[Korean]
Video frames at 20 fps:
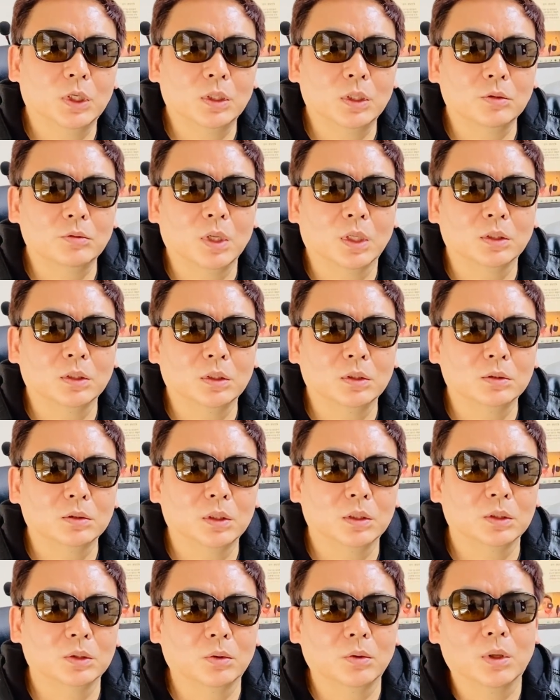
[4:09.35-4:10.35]
하나도 안
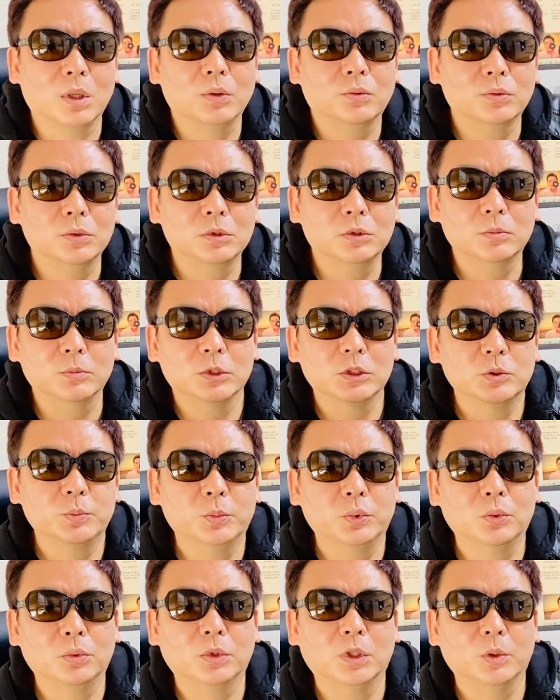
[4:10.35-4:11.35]
나는데 이거 갖고 있으면
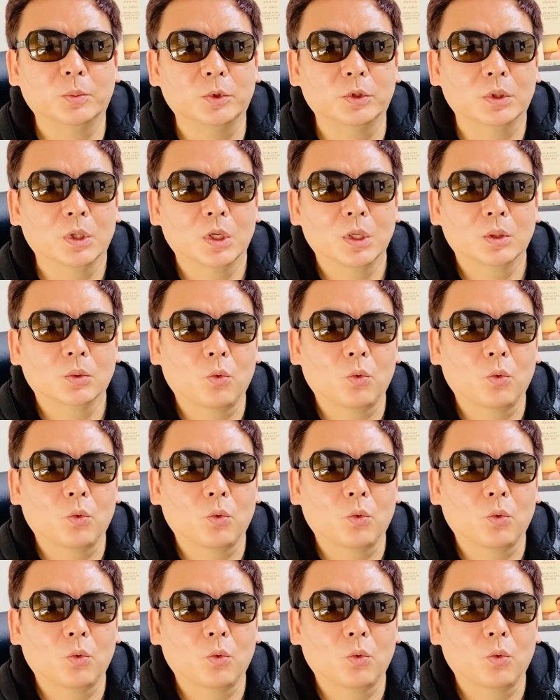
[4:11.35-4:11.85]
20% 나면